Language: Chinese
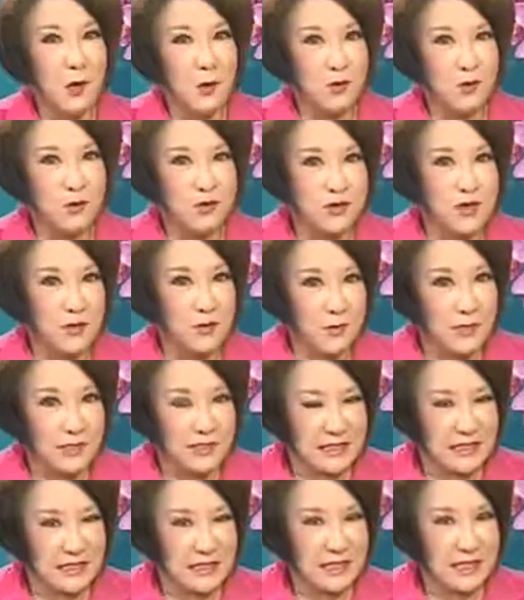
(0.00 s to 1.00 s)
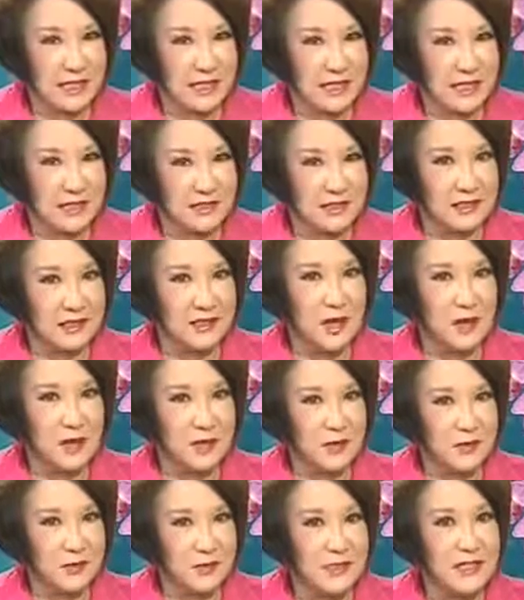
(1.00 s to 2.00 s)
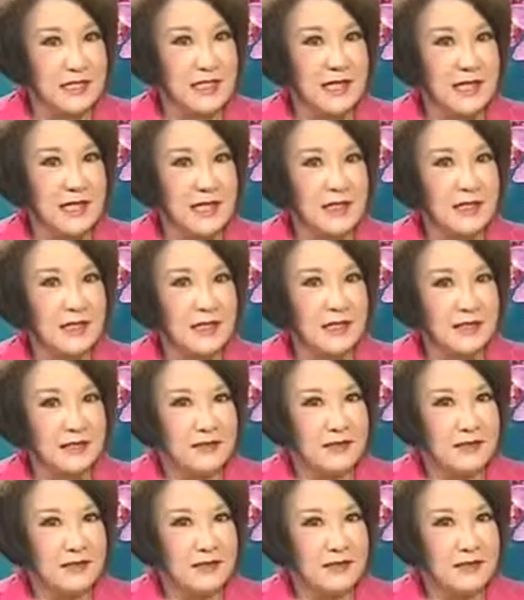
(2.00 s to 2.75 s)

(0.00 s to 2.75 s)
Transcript: 我觉得我自己也知道有一些。